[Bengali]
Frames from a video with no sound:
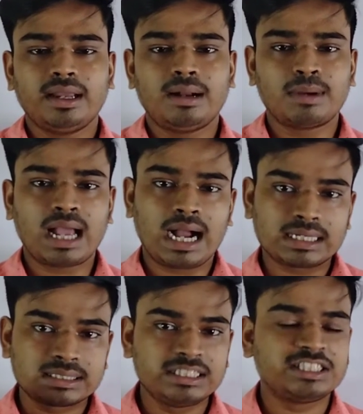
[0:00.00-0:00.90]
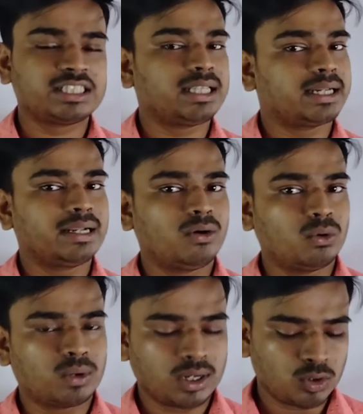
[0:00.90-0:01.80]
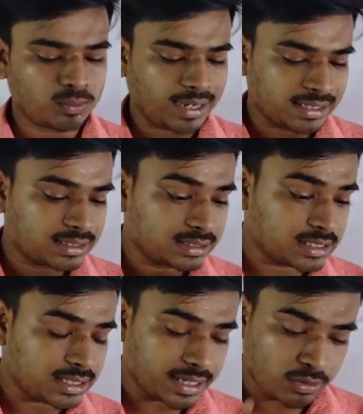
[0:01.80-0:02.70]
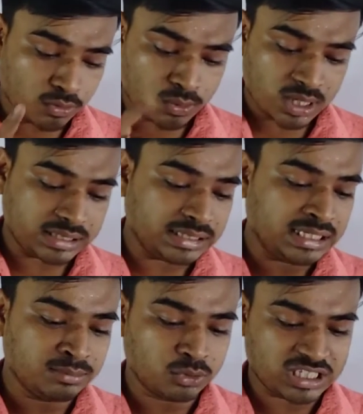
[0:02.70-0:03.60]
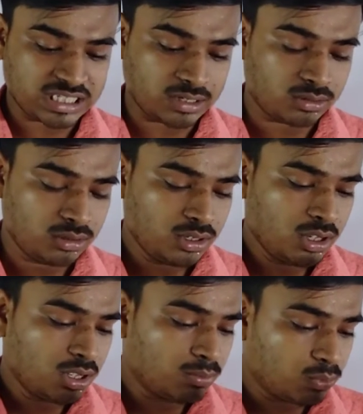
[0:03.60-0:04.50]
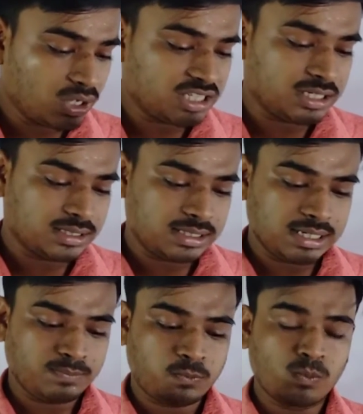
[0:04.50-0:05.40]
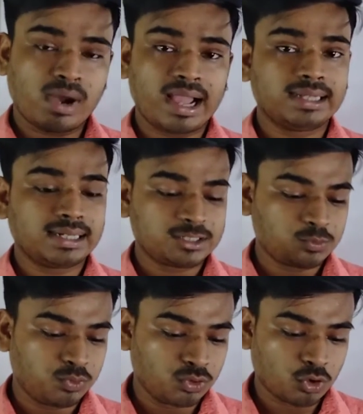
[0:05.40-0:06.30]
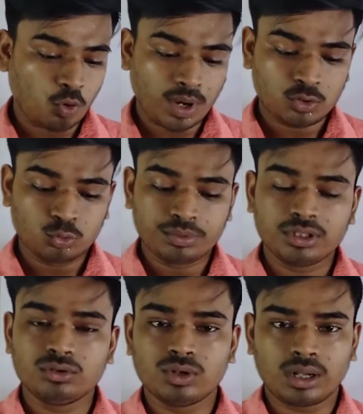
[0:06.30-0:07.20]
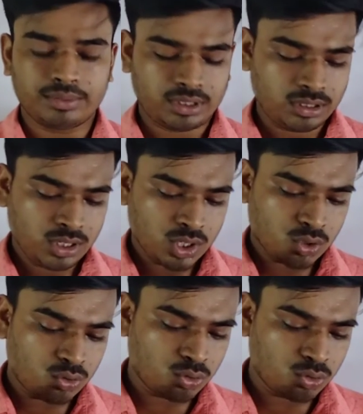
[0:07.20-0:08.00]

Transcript: আমরা আটত্রিশের দাগের অঙ্কটা করব আটত্রিশের দাগের অঙ্কটা কি বলেছে দেখো বলেছে যে মাইনাস ফোর কমা টু বিন্দুগামী কোনো